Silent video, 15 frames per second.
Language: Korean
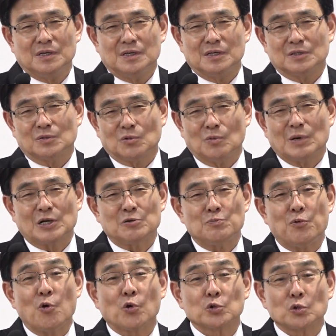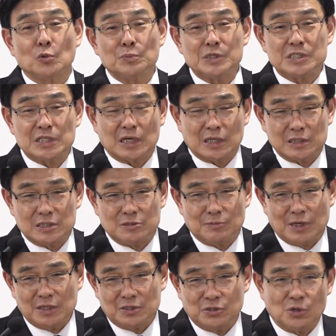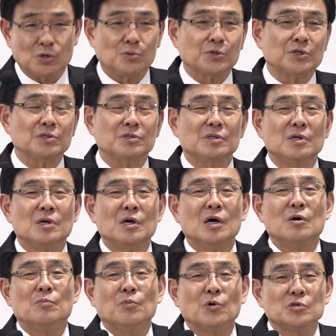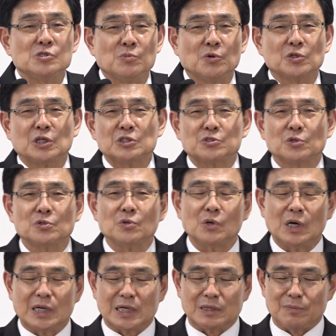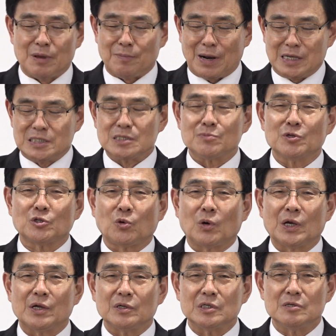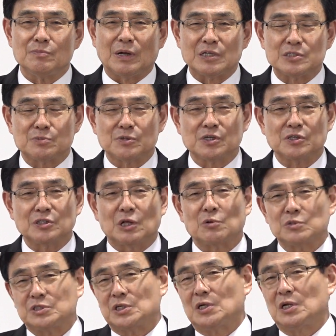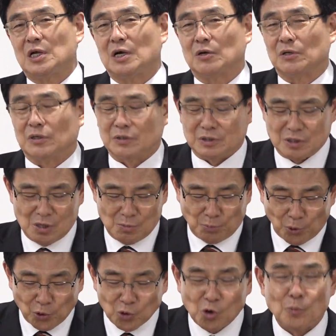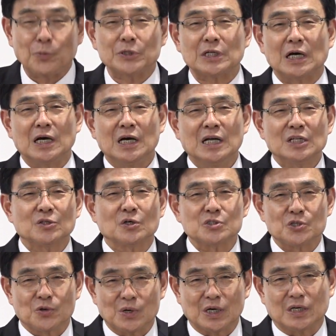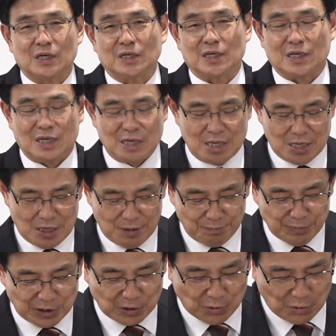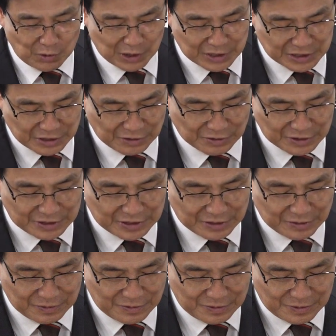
예, 도마는 보고도 믿지 않았지만 여러분은 보지 못했어도 하나님의 말씀을 통하여 이 말씀을 그대로 신뢰하는 것. 보는 것보다 더 정확하게 믿고 계신 것이에요.